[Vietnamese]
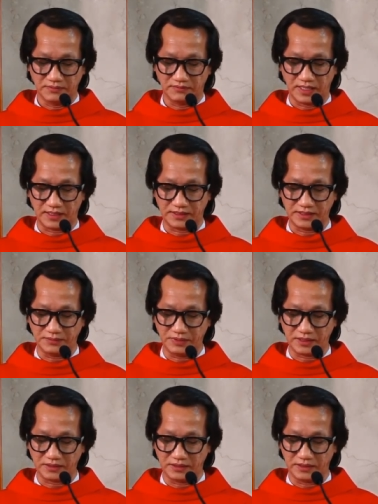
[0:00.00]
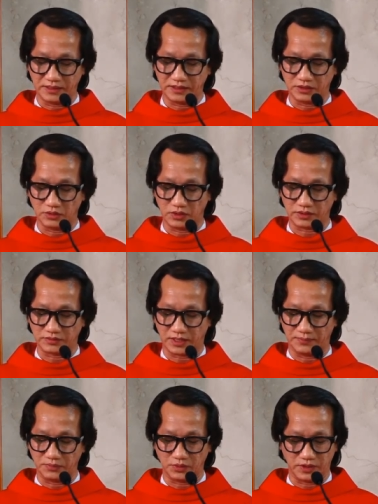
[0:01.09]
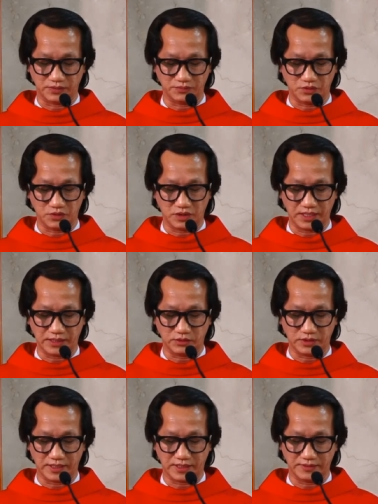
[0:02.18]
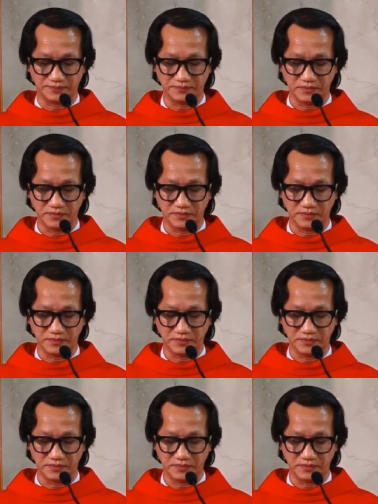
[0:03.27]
Và khi biết người thuộc thẩm quyền vua Herodê,